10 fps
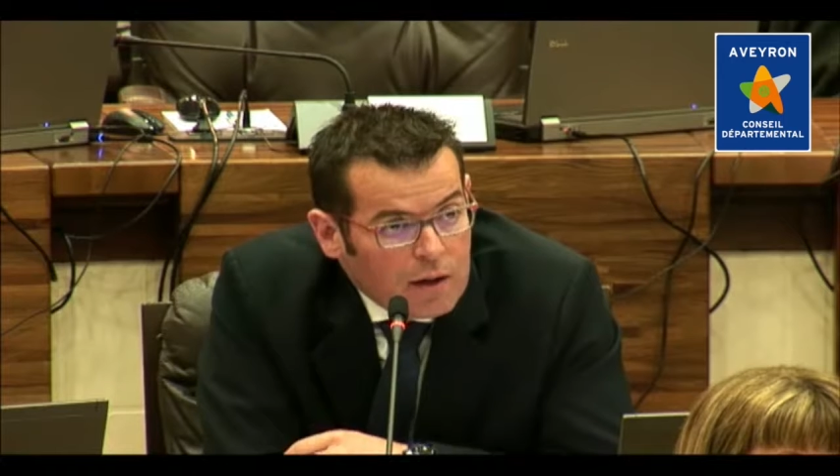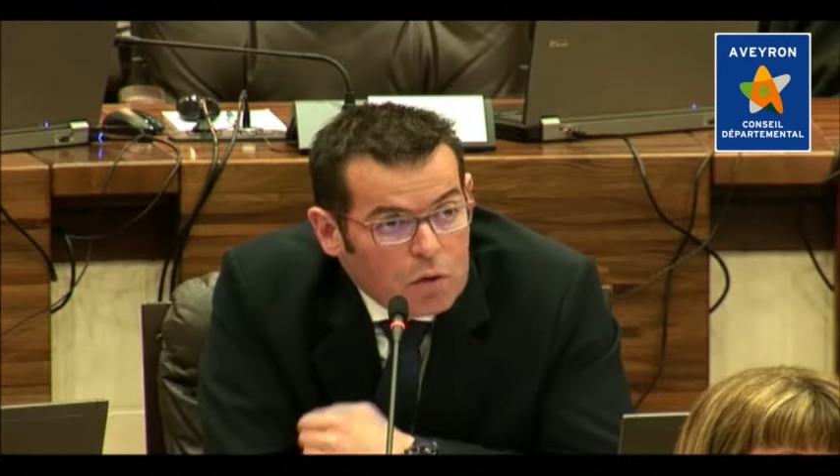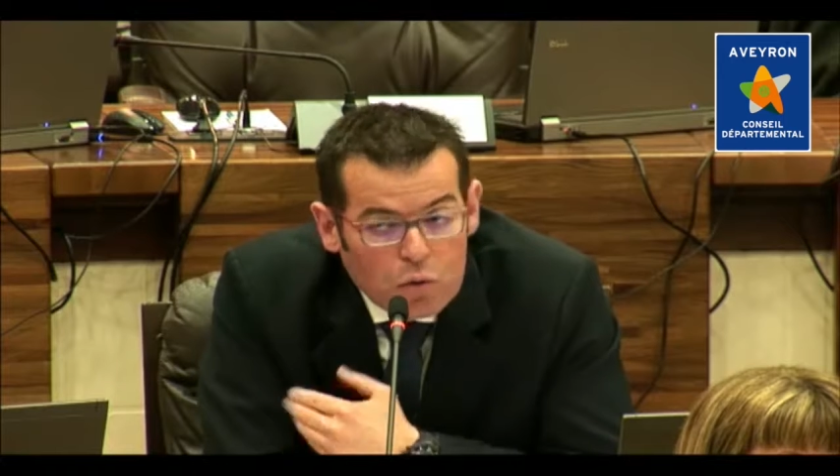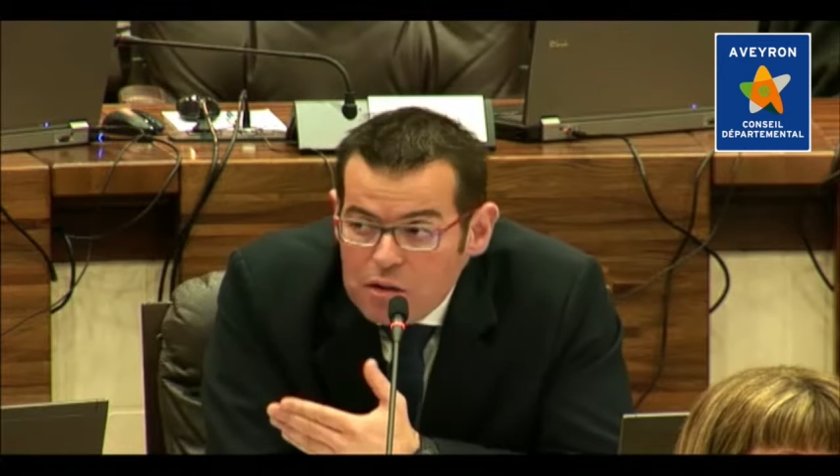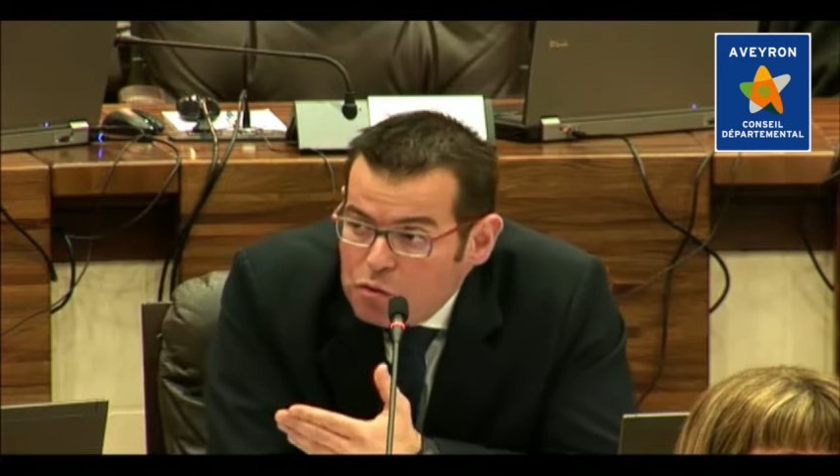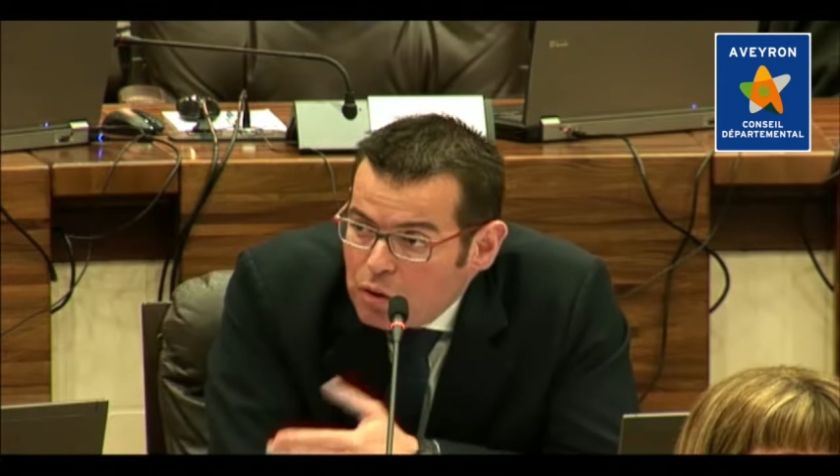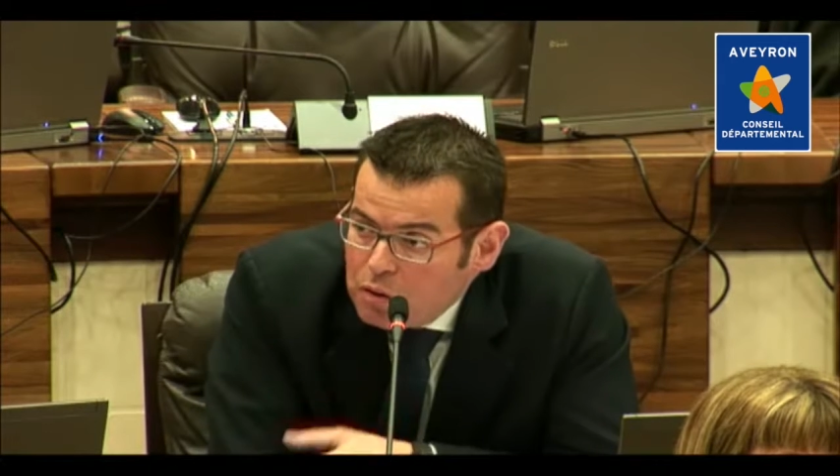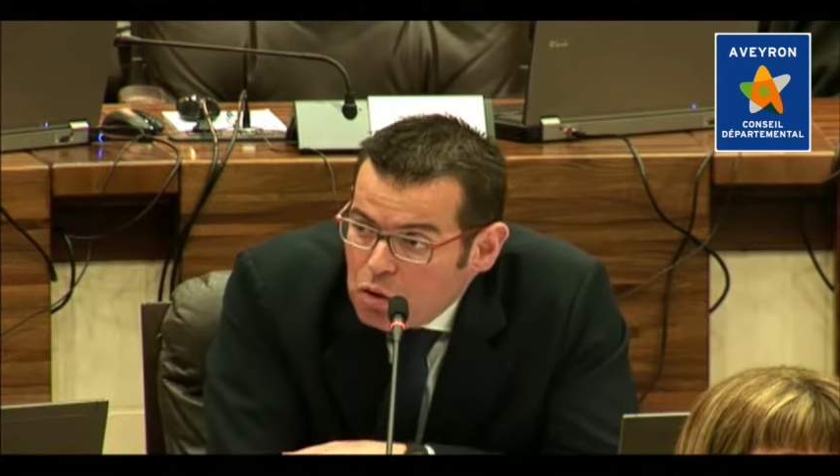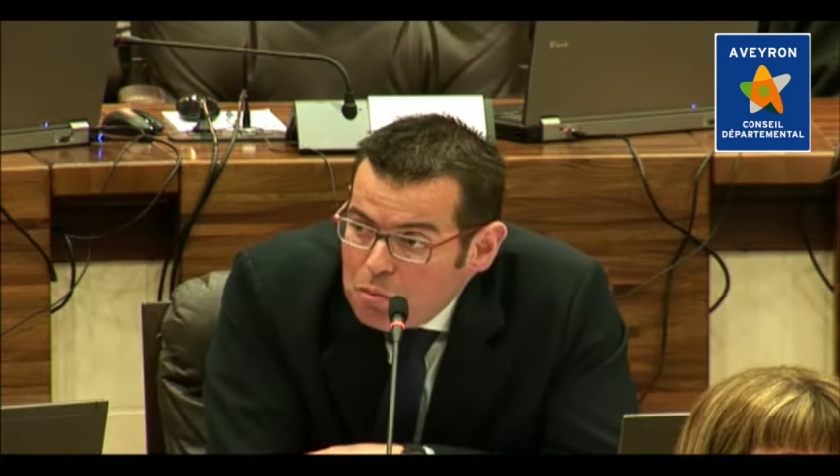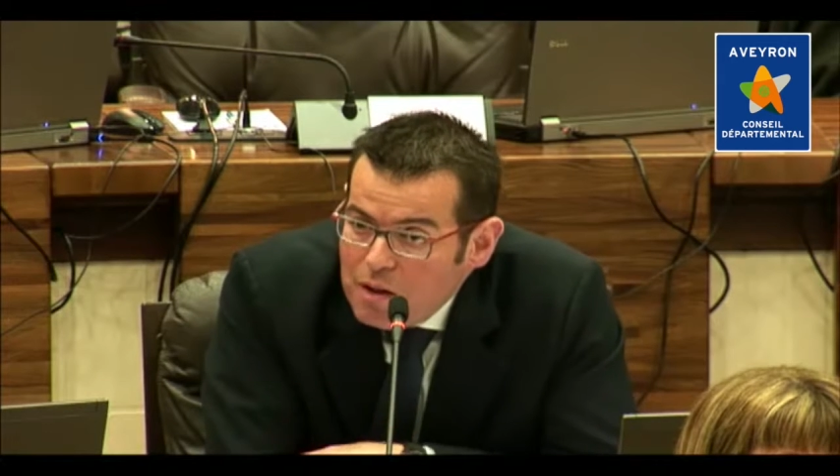et nous lançons
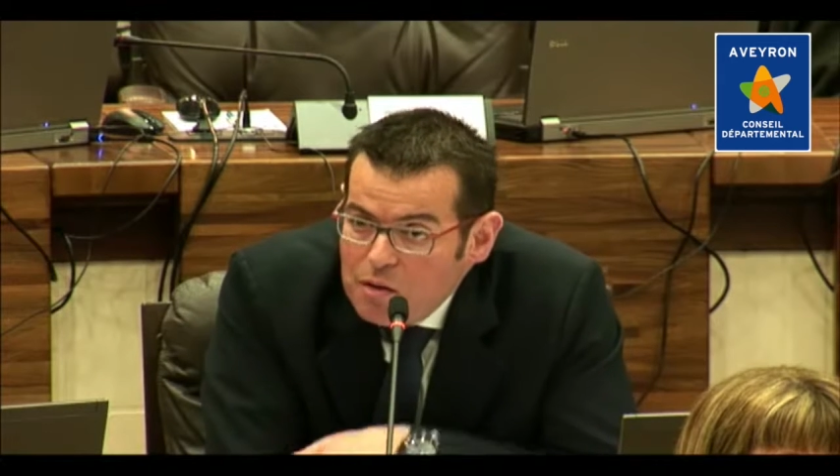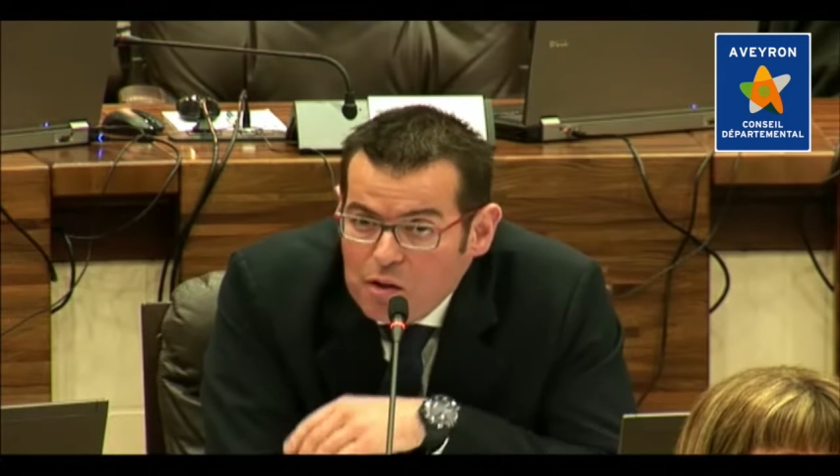actuellement